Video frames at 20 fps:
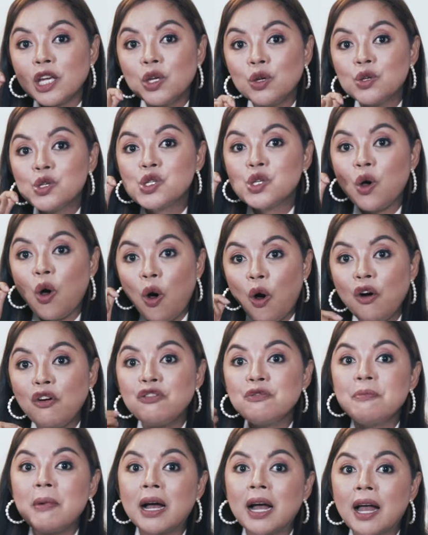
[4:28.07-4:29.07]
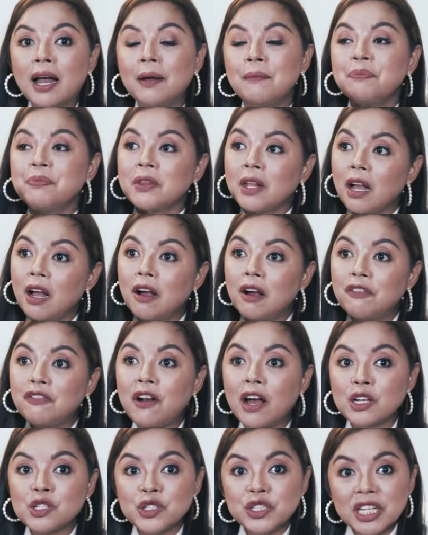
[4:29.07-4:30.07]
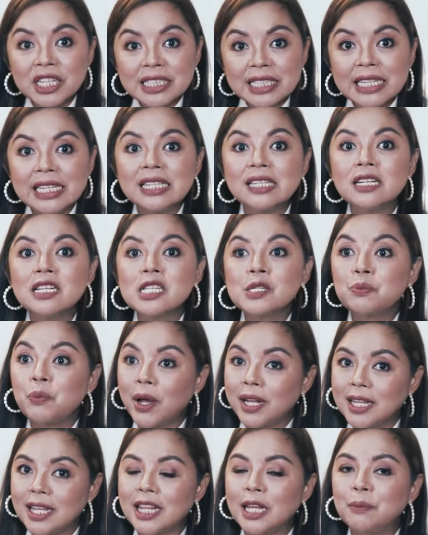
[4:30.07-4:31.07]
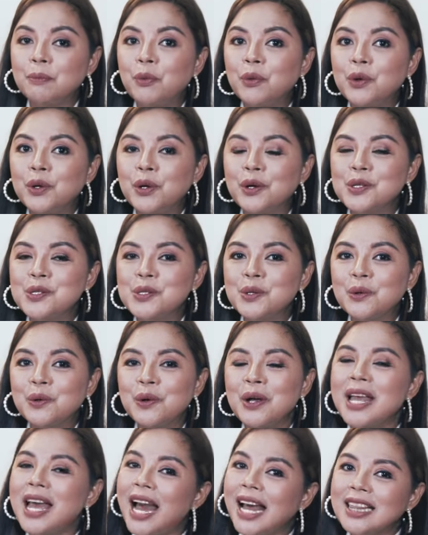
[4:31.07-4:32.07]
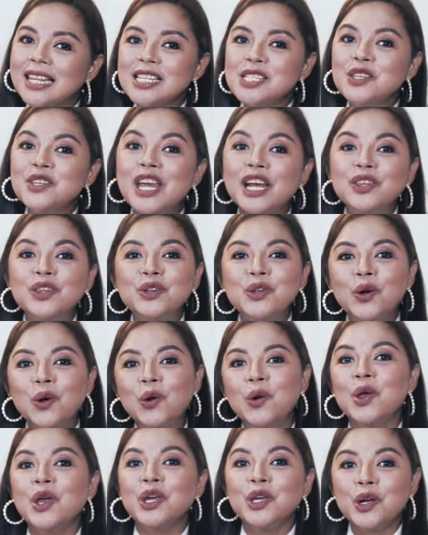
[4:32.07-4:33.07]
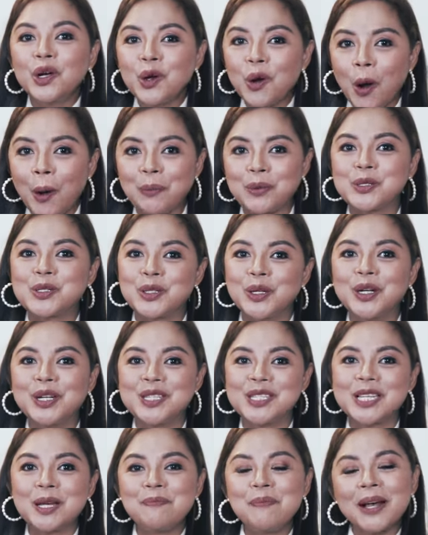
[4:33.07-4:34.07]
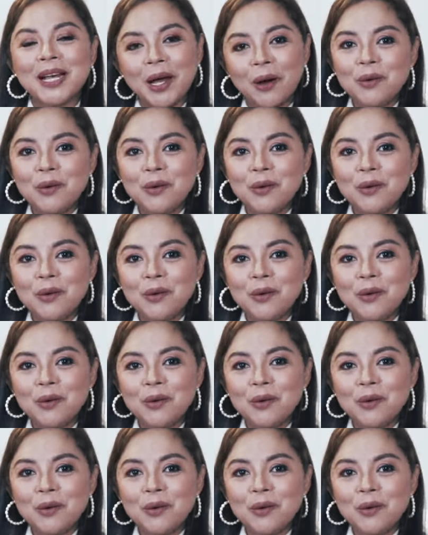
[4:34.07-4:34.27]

use of mga uh, fractional needles, pwede rin po yun. So, at least you get to know your options kapag